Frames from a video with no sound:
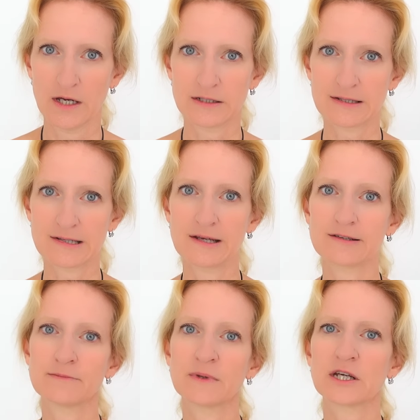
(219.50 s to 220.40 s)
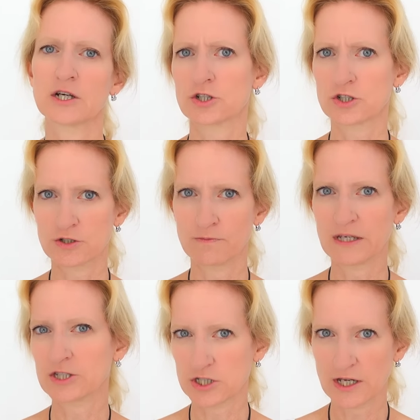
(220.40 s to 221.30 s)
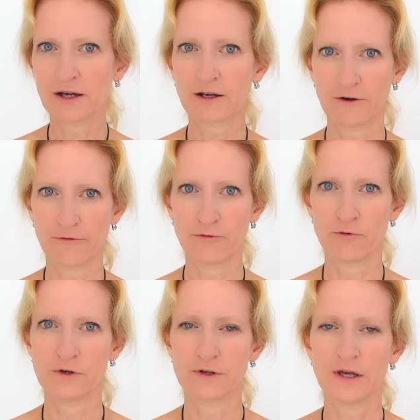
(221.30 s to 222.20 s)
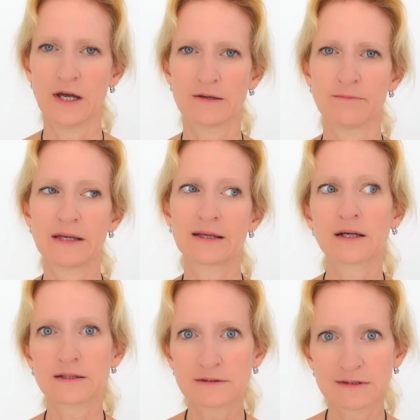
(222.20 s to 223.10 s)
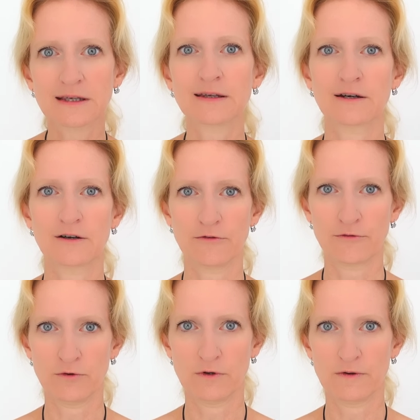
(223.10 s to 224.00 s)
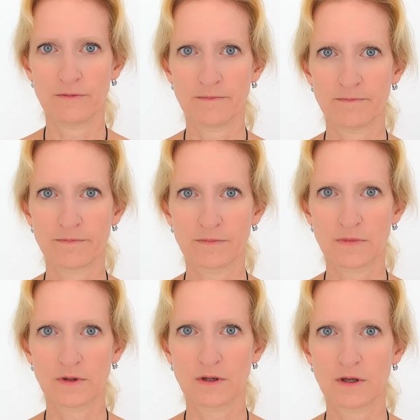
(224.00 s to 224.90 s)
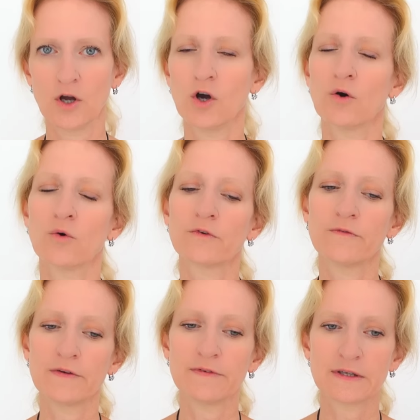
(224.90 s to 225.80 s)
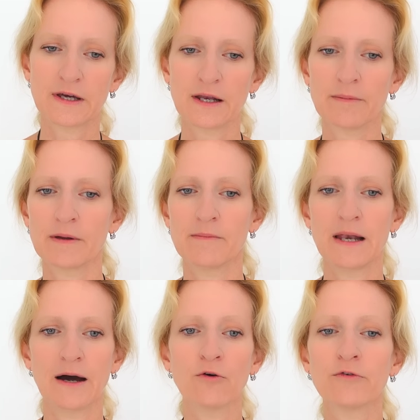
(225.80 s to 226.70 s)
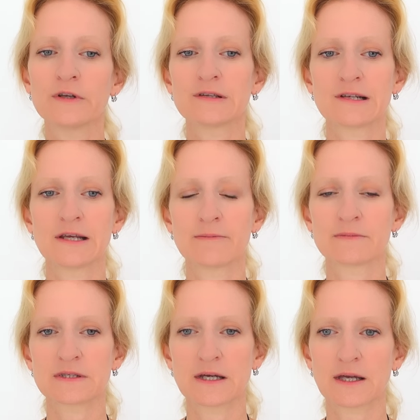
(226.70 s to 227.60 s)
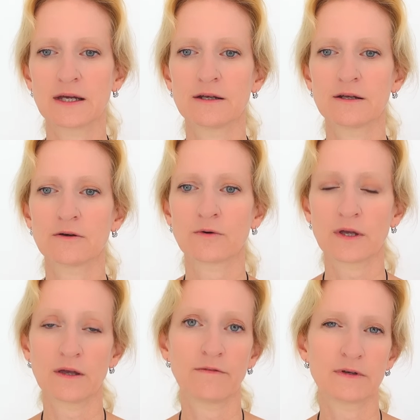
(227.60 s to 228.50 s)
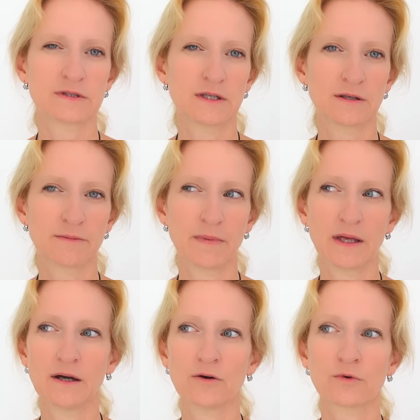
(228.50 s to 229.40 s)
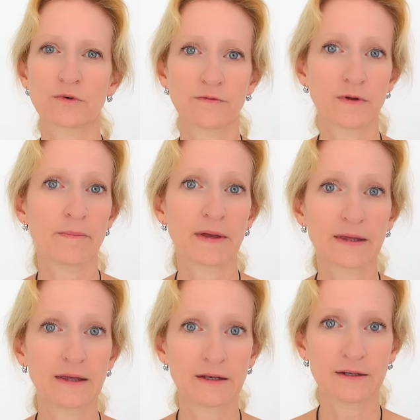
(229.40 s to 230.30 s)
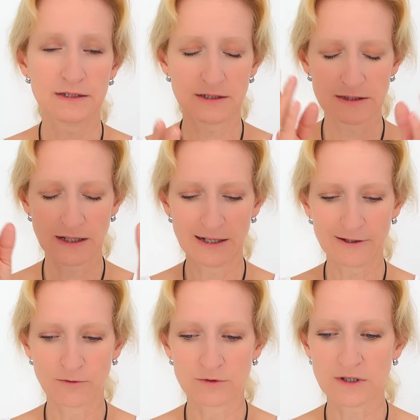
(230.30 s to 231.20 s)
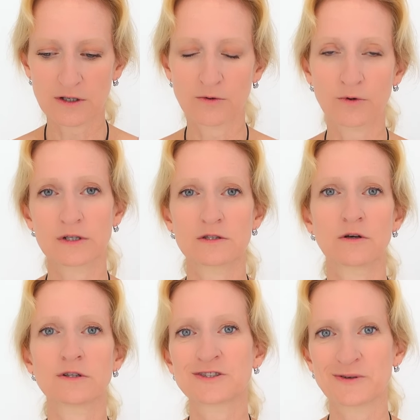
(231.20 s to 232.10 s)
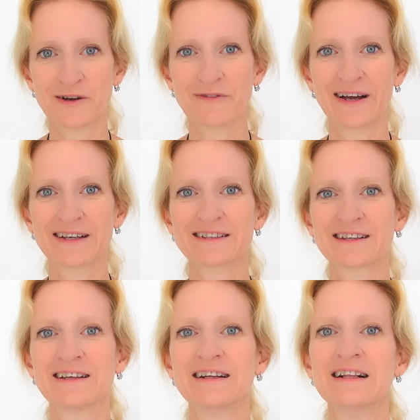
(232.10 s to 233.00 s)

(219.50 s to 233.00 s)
das lässt mich, mich stärker fühlen, mich sicherer fühlen. Und wenn wir dann aber im Laufe des Lebens erkennen, okay, wir sind mehr und wir beginnen tatsächlich unseren Horizont zu erweitern